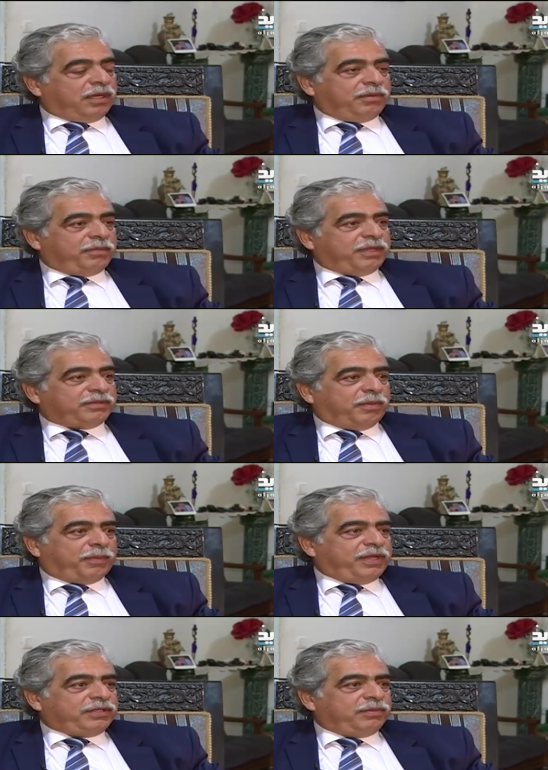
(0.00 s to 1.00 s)
حبيبي بس ما
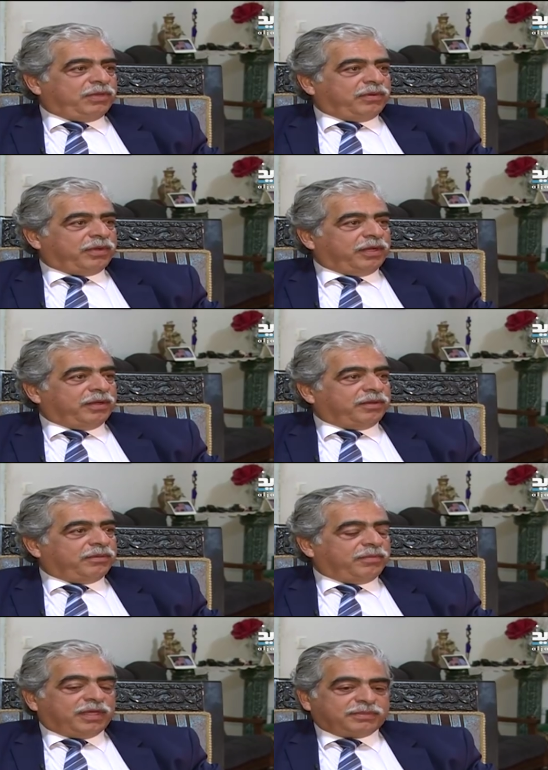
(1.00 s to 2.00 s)
بدي شيء منهم انا
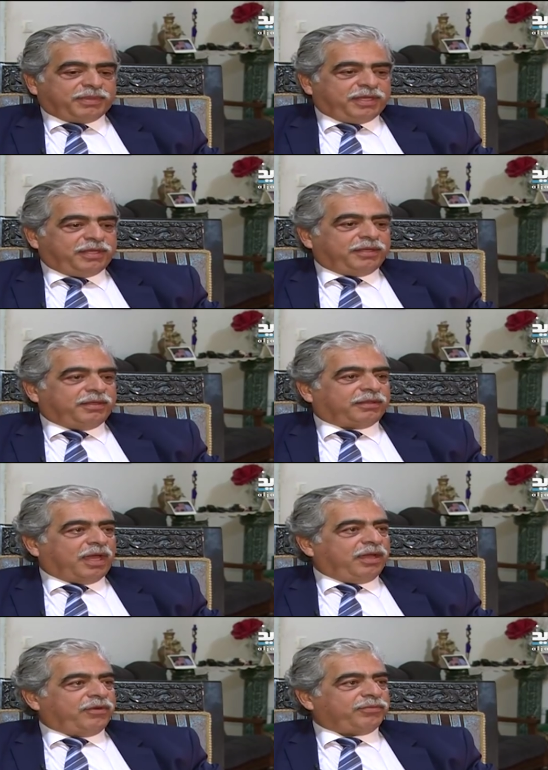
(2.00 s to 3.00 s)
بس بدي
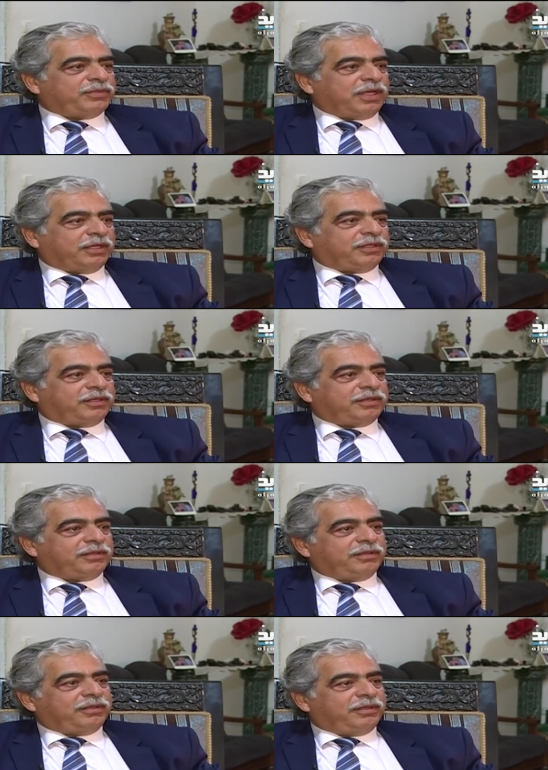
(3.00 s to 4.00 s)
تعارف مش اكثر
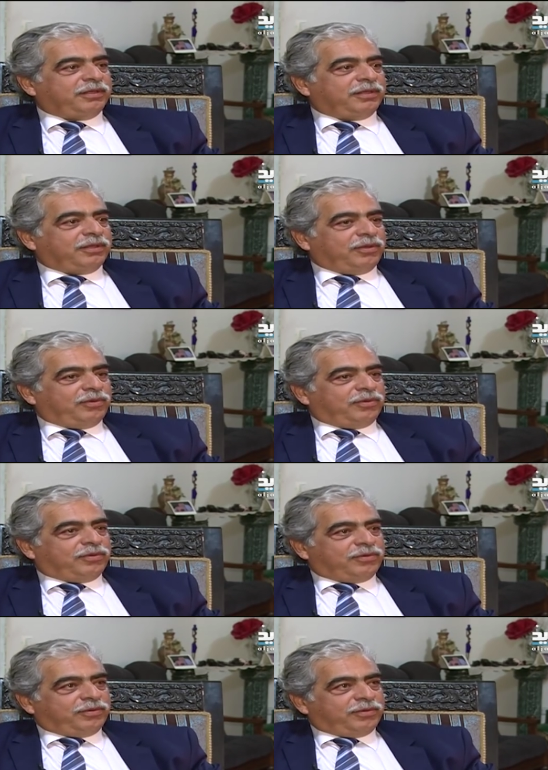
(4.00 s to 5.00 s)
انه
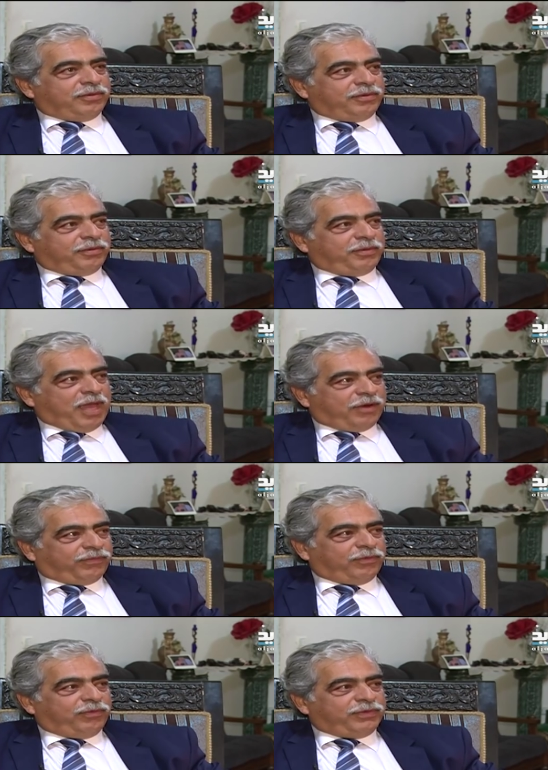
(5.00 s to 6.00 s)
يكونوا
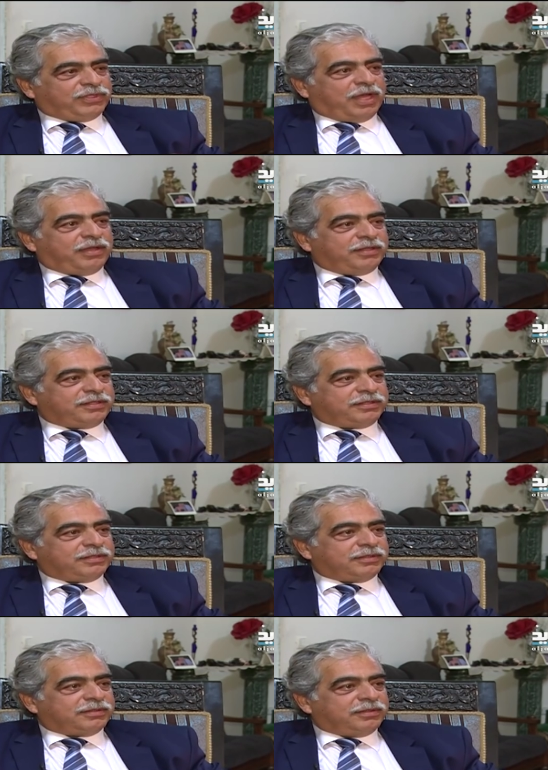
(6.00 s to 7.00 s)
يعرفوا انه في
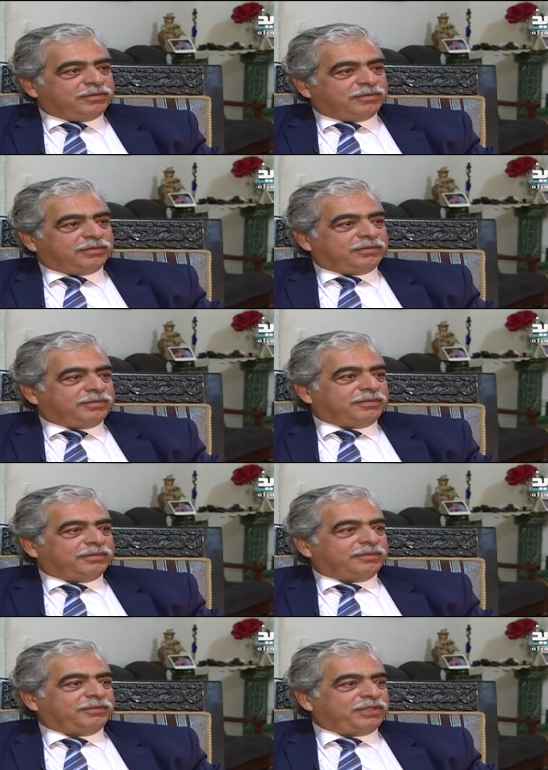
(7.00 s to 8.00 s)
شخص انه
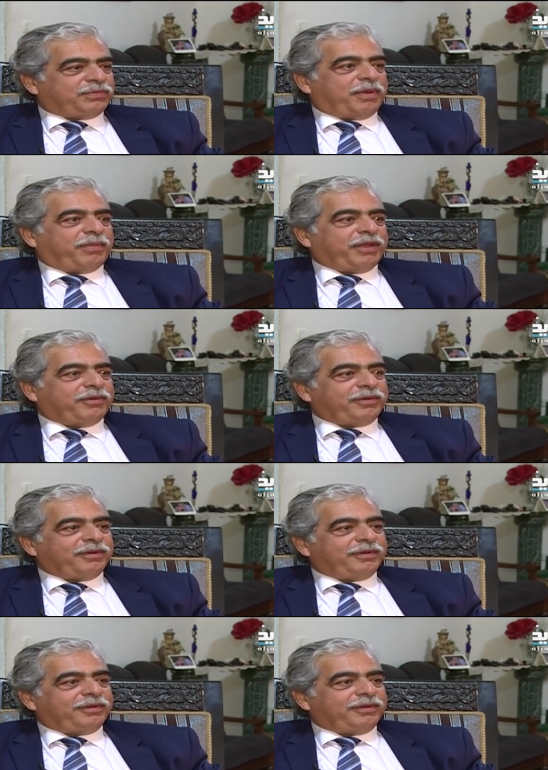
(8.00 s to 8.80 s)
بيشبه بيهم